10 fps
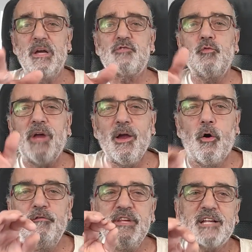Mais je voudrais
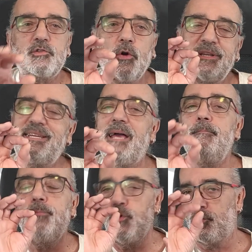revenir sur le
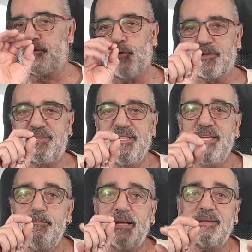thème biosourcé
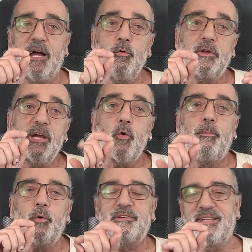des matériaux qui
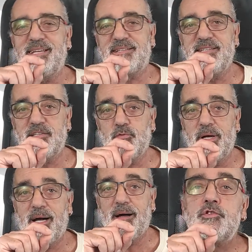composent cet
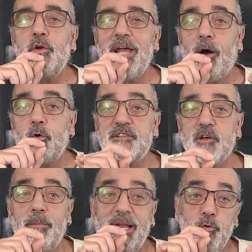accessoire. Cela
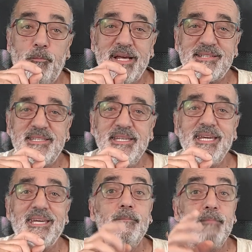ressemble à du
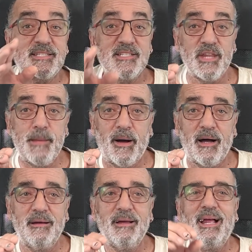plastique, mais ce n'en est
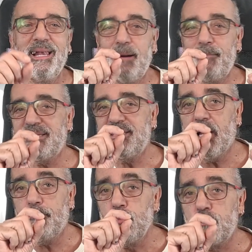pas. La
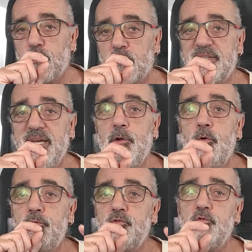matière biosourcée est
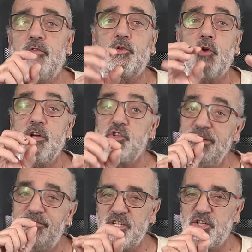le plus souvent
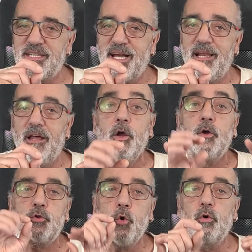d'origine végétale,
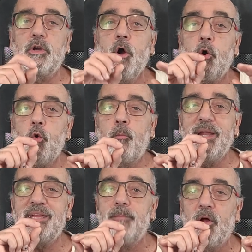donc
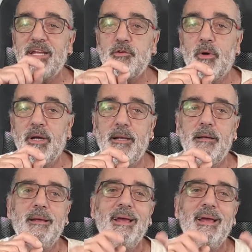complètement naturelle.